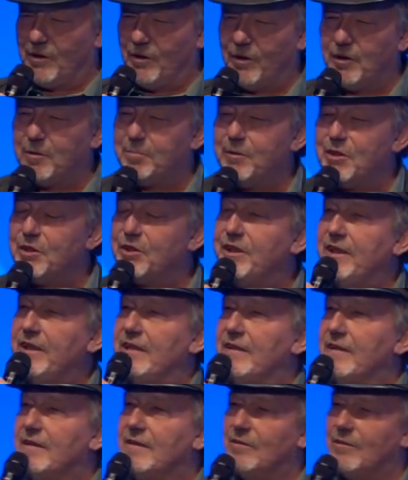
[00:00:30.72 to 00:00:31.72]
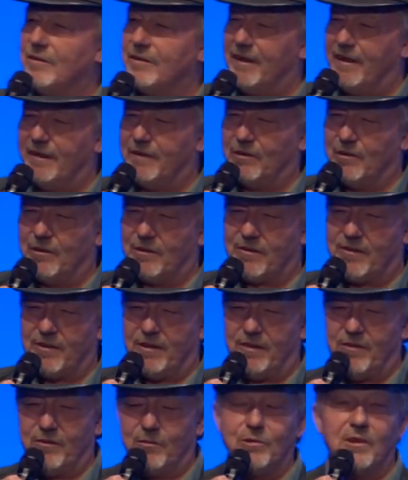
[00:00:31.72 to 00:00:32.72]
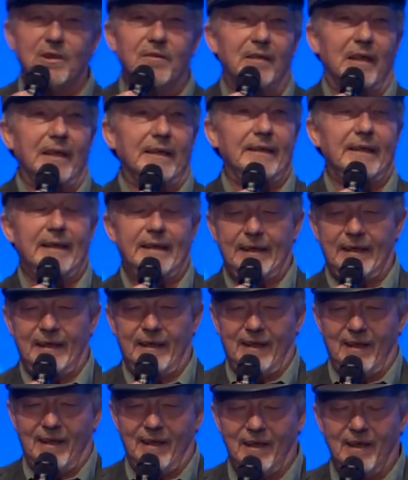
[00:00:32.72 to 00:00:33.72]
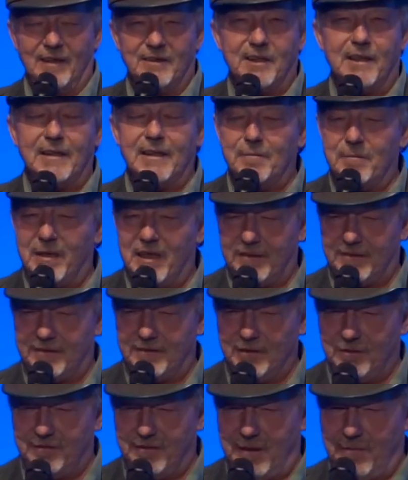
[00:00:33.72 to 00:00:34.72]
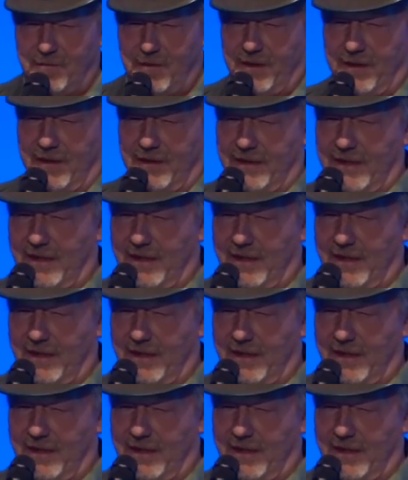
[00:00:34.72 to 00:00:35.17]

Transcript: Glück beschienen und der Nordsee zugewandt. Entstand am 1. November der